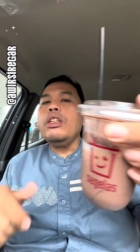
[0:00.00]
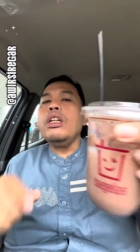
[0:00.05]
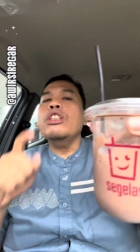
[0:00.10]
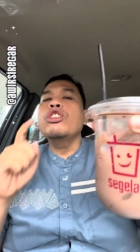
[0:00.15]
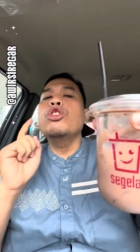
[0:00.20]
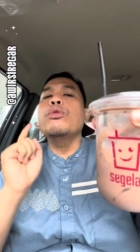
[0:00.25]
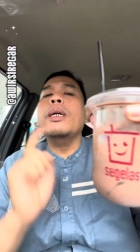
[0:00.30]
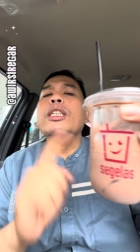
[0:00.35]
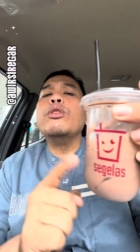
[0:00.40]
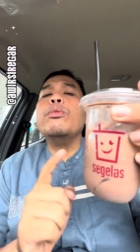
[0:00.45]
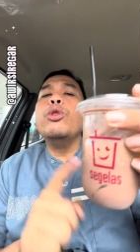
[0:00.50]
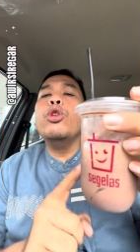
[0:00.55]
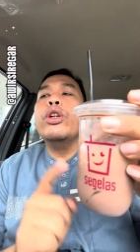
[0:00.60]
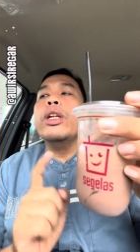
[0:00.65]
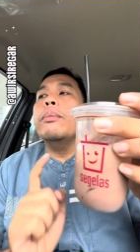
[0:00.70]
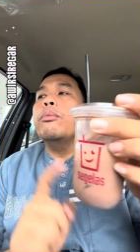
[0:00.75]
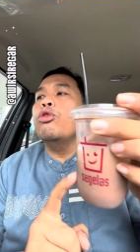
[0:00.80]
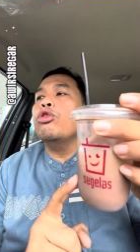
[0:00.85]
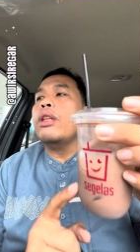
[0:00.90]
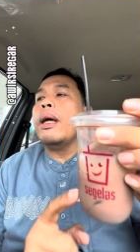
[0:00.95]
Cuma
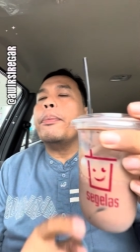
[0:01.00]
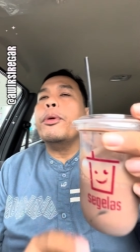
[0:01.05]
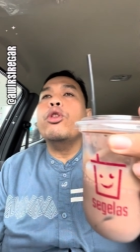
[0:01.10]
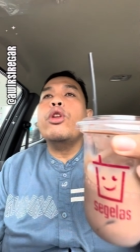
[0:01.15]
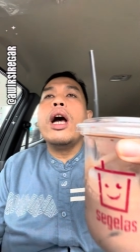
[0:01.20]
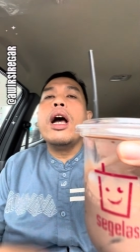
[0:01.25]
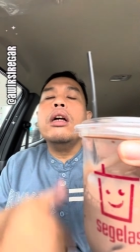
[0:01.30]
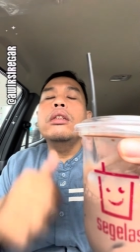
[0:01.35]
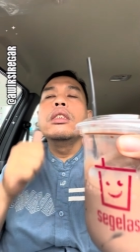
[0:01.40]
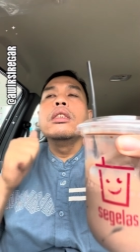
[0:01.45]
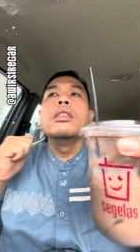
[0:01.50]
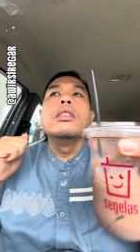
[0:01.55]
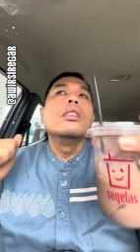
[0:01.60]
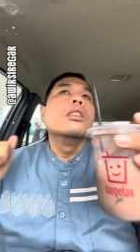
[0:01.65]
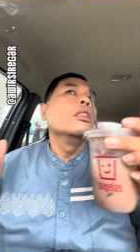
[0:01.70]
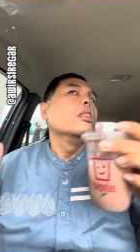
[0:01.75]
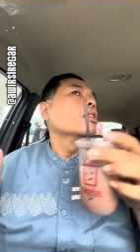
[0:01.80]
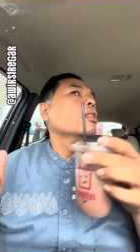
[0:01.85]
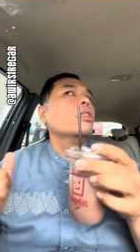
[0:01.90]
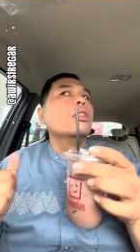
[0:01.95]
ribu tapi udah
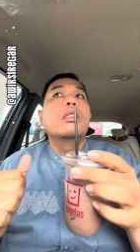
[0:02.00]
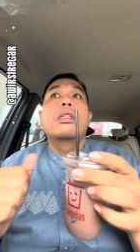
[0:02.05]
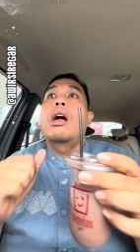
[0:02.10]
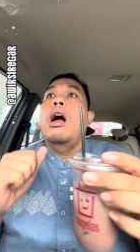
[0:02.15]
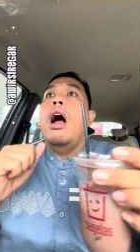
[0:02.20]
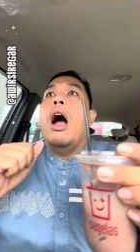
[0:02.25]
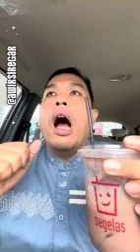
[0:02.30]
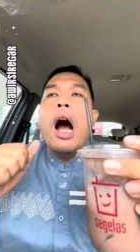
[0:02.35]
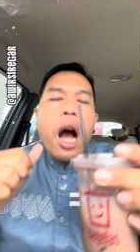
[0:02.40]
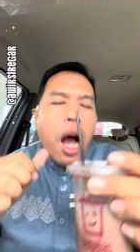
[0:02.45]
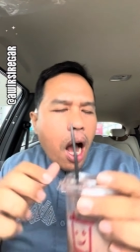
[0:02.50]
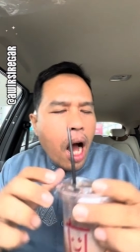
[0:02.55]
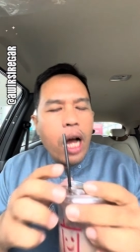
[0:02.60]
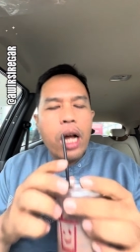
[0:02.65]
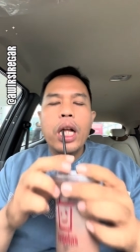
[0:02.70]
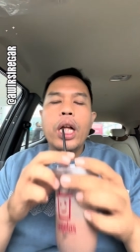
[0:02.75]
uh,